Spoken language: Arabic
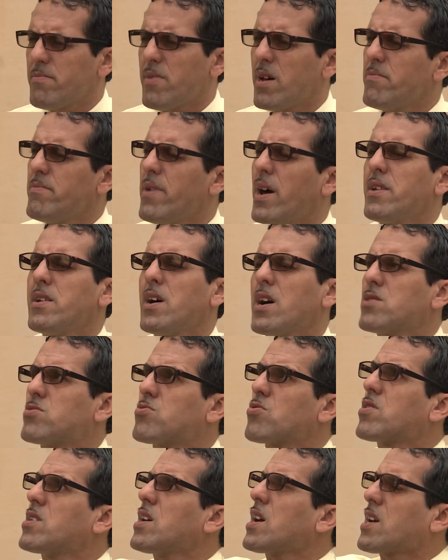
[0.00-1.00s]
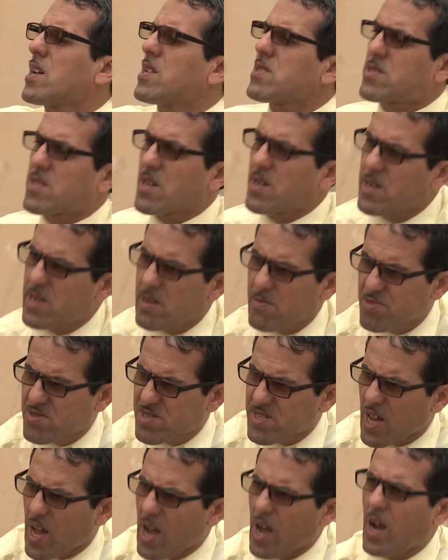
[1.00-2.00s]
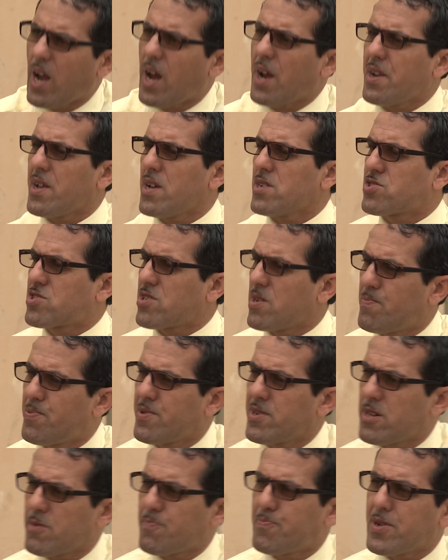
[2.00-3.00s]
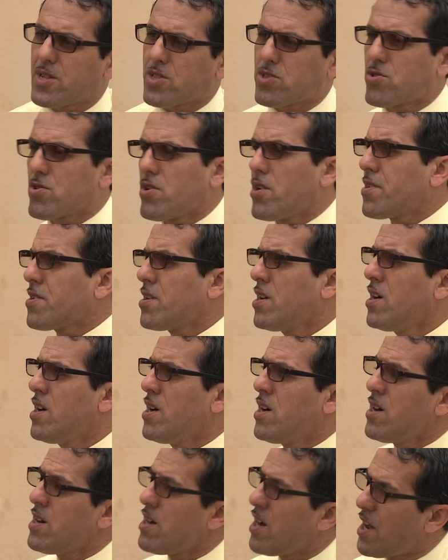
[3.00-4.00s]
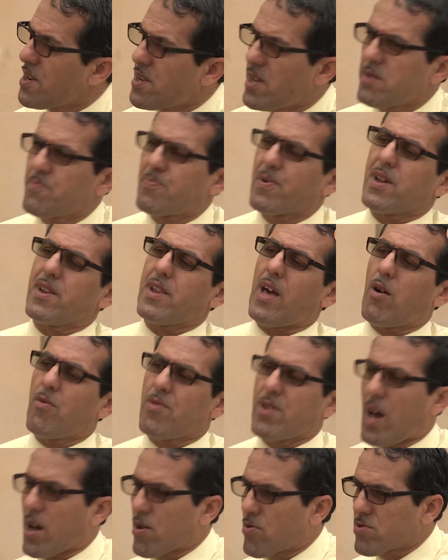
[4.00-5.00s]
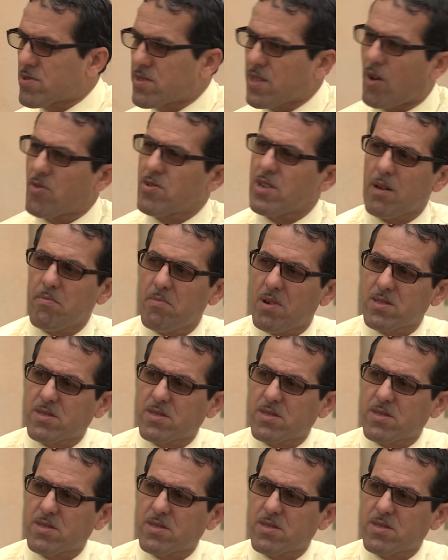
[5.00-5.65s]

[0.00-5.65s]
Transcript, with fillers: من من دوك يا كان ديرني مساح انا تجيبني بدون انا نبغي نعاونها قلت لها والله ما